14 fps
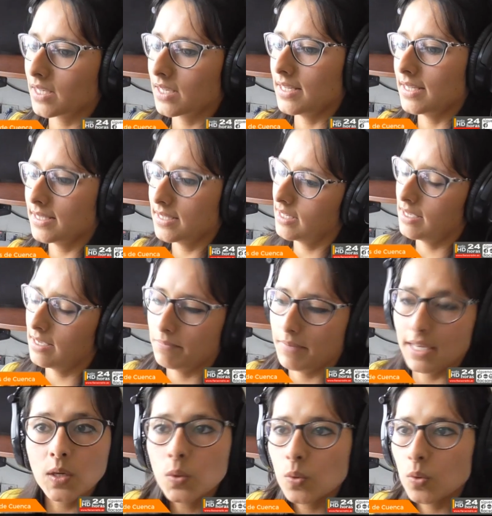este
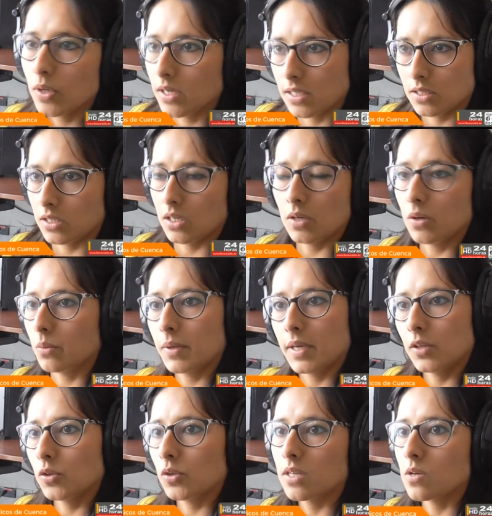vehículo, en este
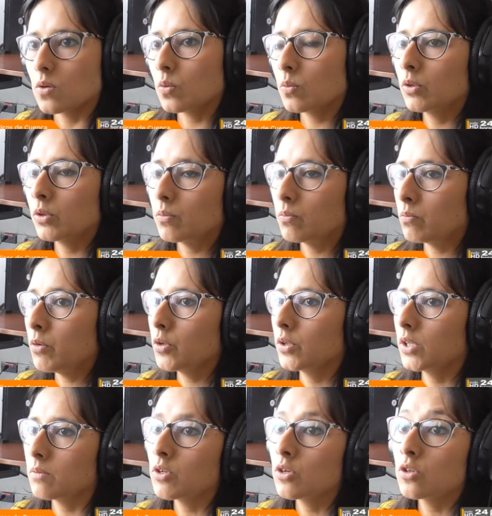objeto que de algún modo
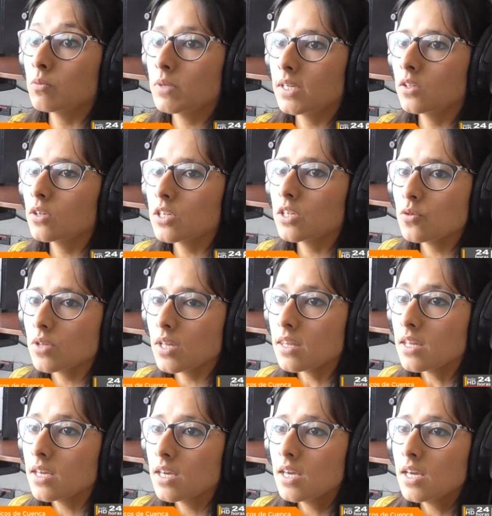terminó dominando la
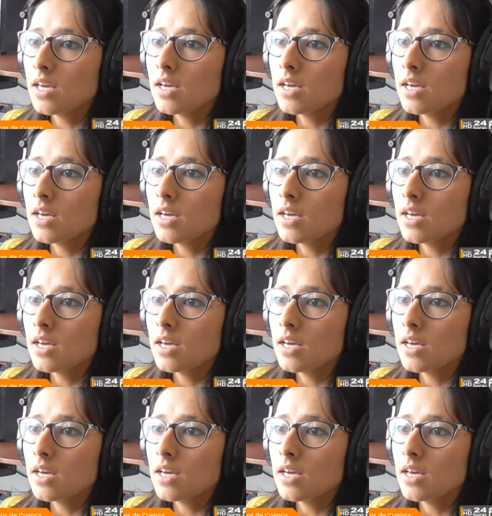ciudad,